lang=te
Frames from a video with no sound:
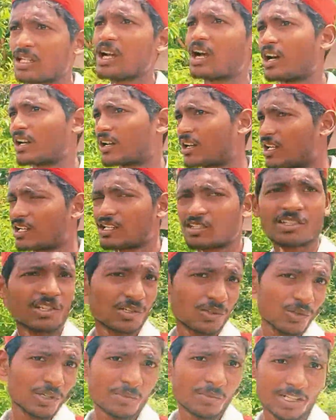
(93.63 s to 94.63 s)
ఆ రాళ్ళదారు
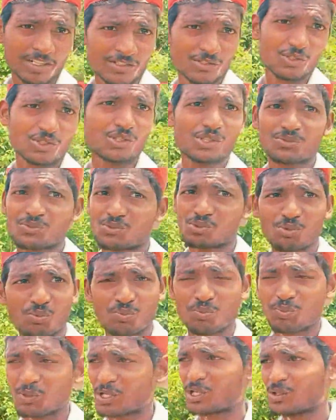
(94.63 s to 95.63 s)
కూడా మనం చూద్దాం
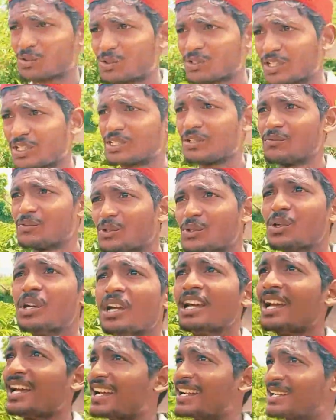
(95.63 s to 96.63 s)
సూపర్గా ఉంటుంది వ్యూ
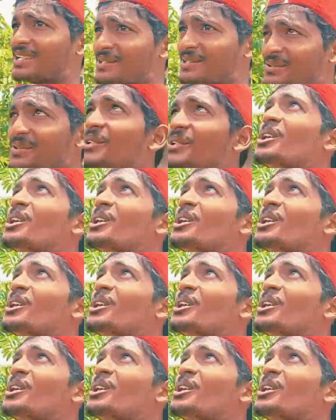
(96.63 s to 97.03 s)
అండ్